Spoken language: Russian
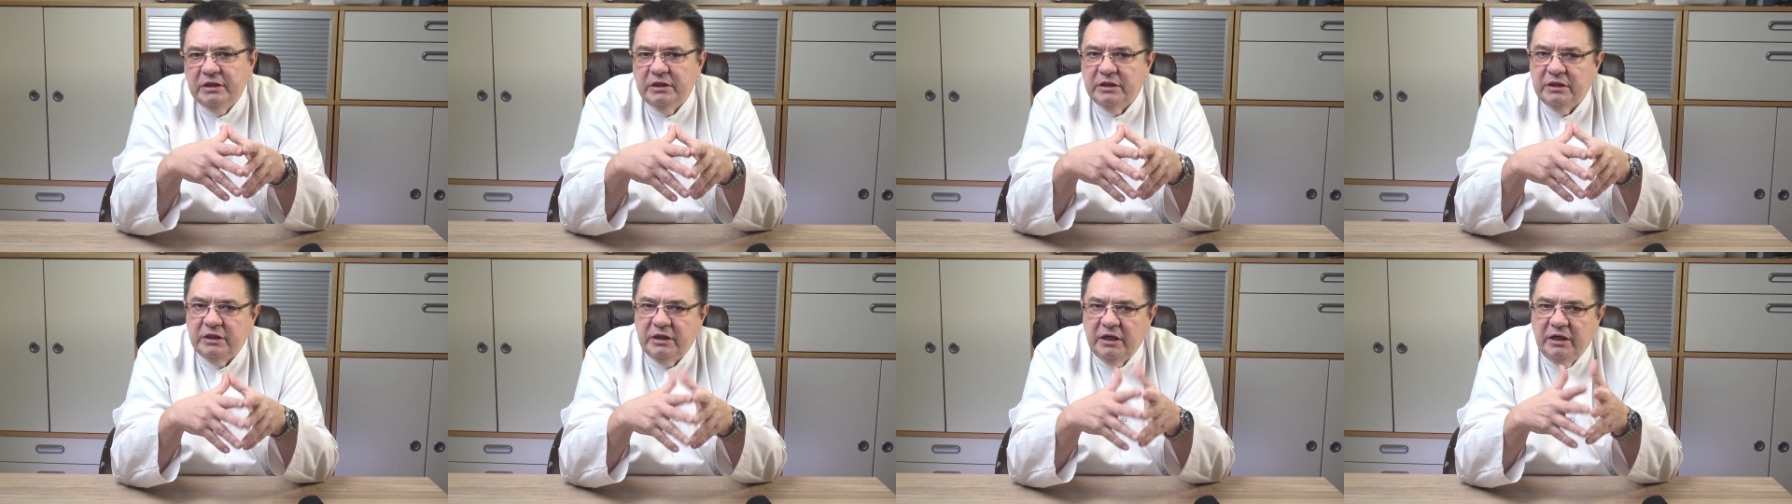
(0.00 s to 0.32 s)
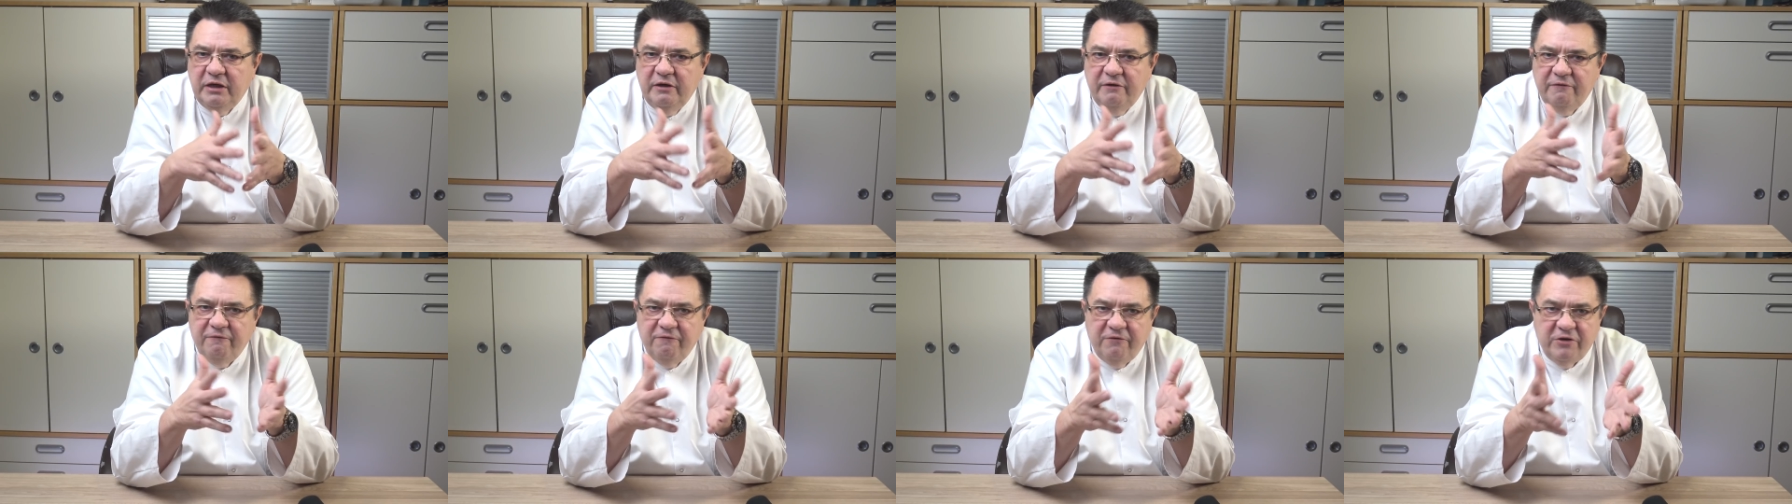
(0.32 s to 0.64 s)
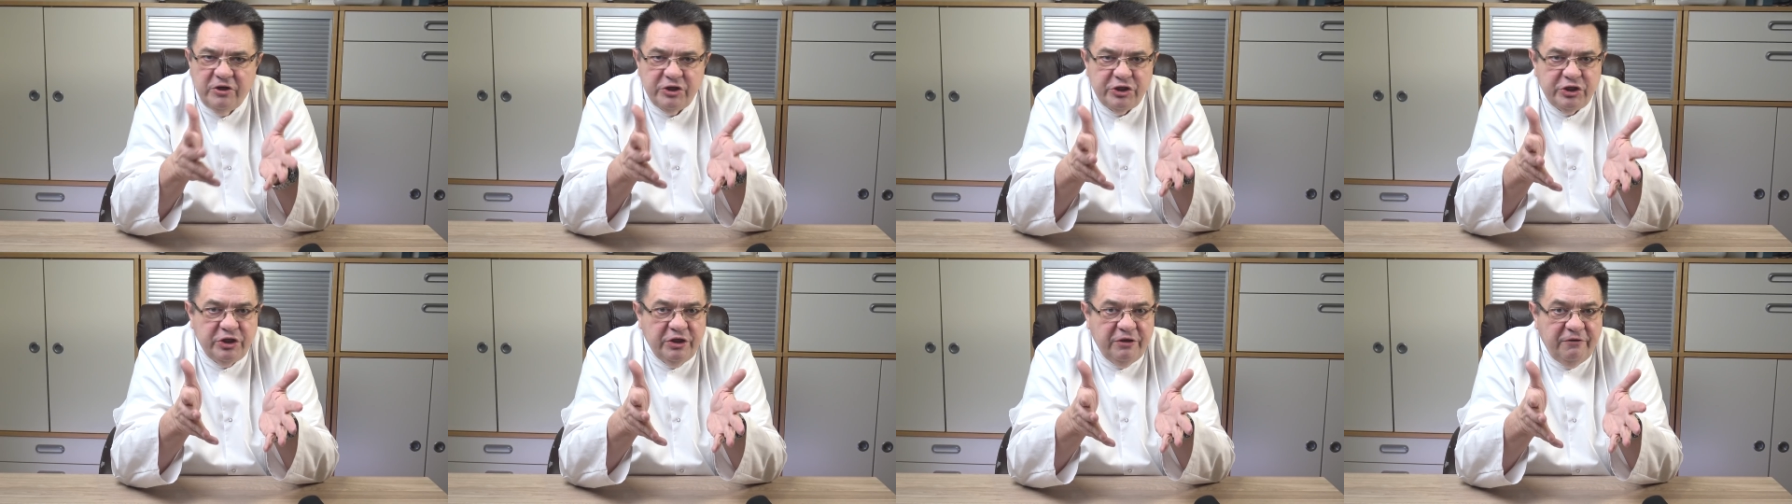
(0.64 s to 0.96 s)
на
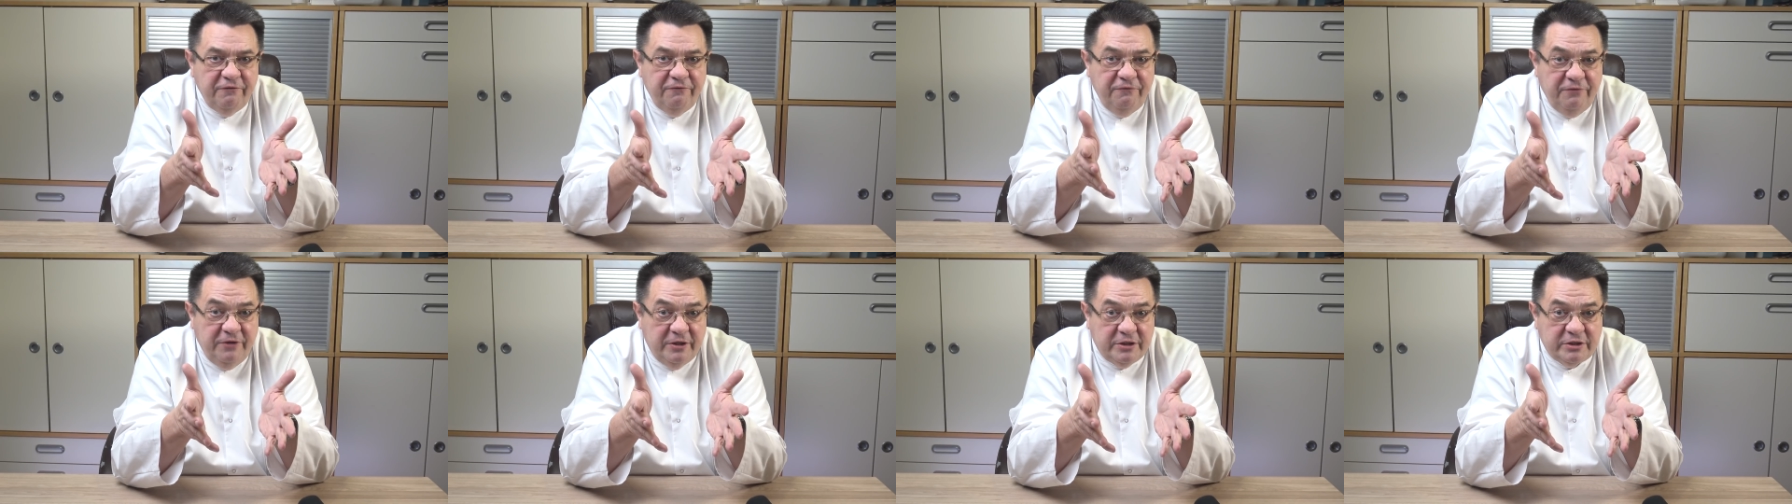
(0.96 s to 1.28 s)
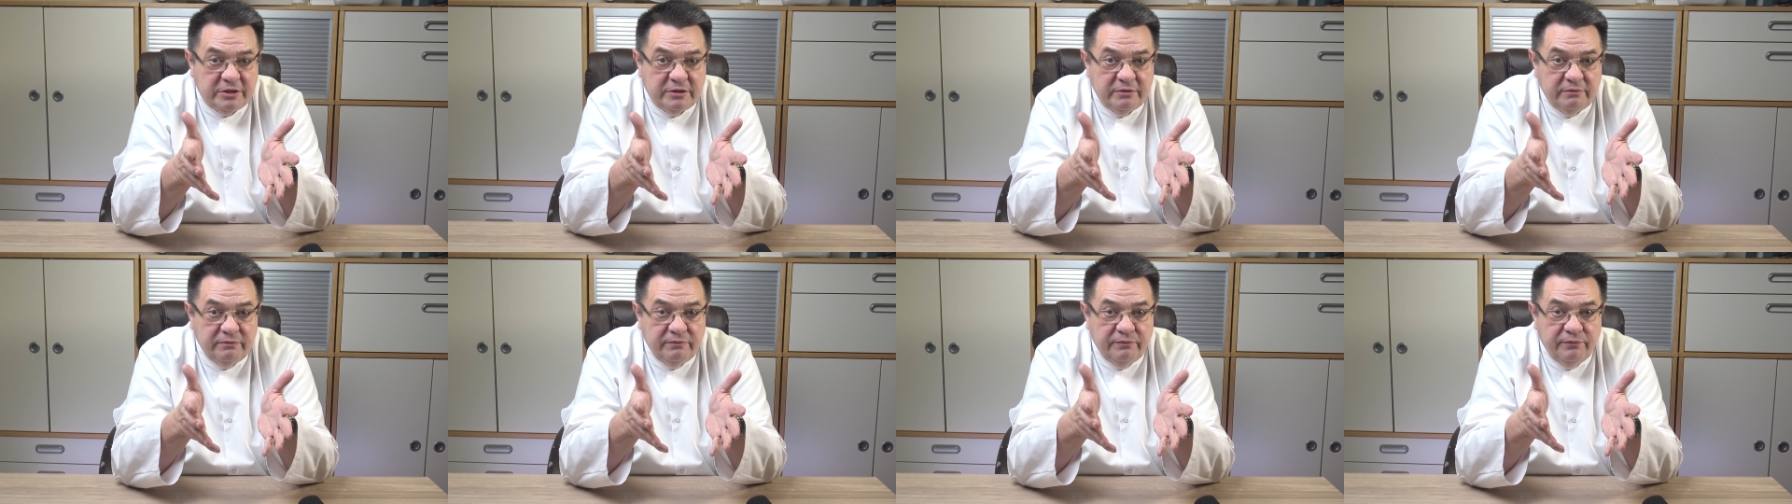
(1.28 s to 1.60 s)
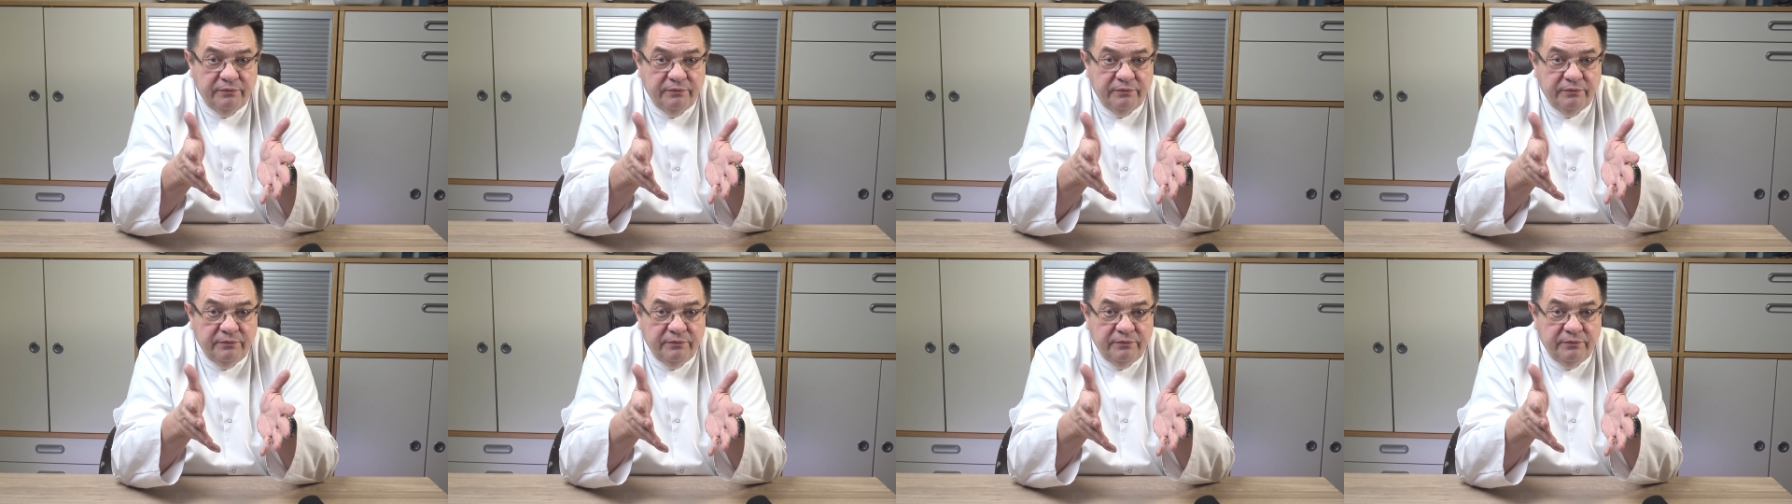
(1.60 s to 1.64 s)
ваш вес.